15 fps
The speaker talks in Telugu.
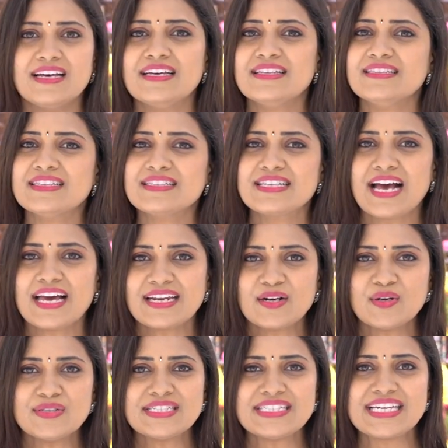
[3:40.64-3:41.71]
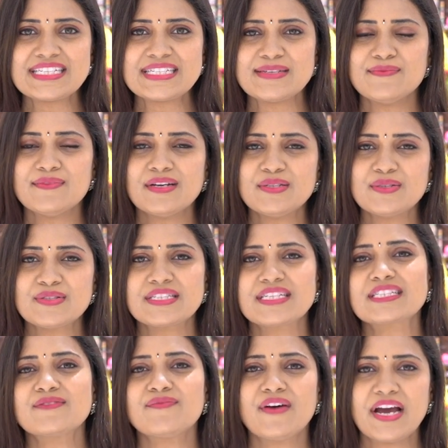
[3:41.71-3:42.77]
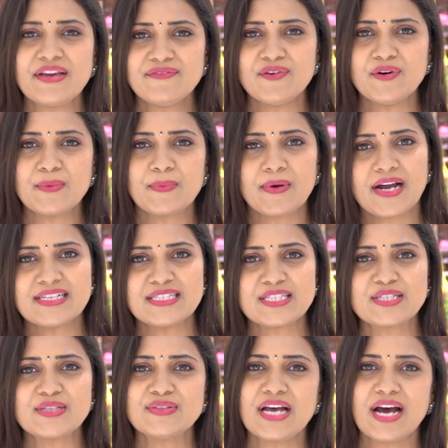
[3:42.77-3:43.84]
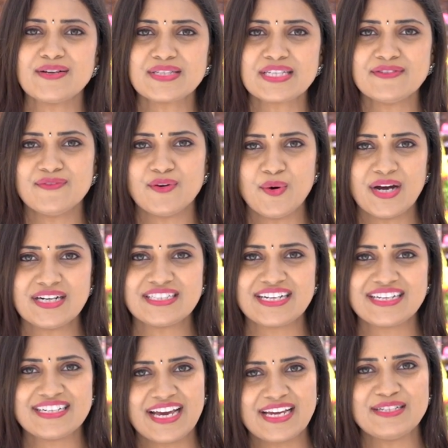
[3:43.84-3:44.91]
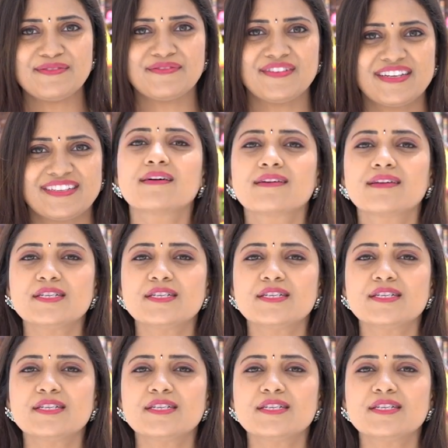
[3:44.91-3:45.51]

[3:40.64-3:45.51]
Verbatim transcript: అండ్ ద సారీ కోడ్ సిఎస్ఎం వన్ టూ సిక్స్ ఫైవ్ ఫోర్ ప్రైస్ టూ థౌసండ్ ఫోర్ హండ్రెడ్ అండ్ నైంటీ ఫైవ్